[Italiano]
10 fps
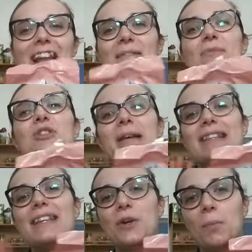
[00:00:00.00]
Avevo
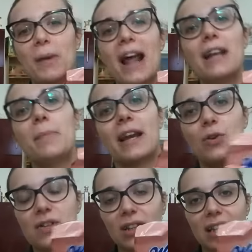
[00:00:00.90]
smesso di comprarli perché
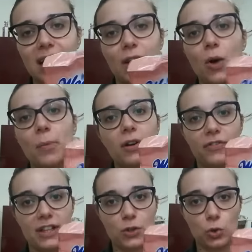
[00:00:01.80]
ogni volta che li compro li
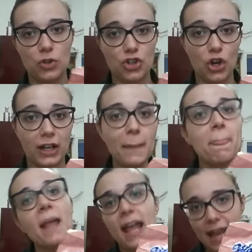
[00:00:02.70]
finisco in due
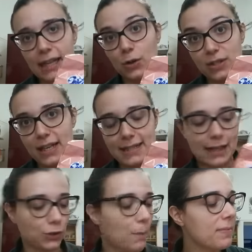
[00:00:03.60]
giorni. Ed è così è
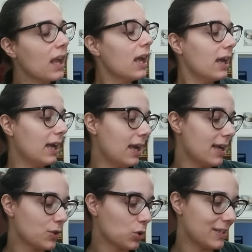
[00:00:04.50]
stato.
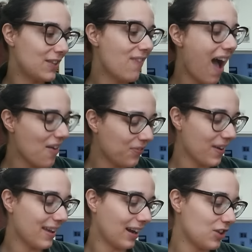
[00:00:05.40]
Eh, sono questi
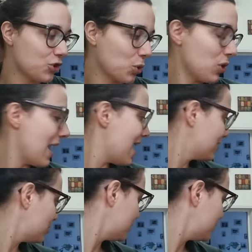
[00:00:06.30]
buffer al cioccolato.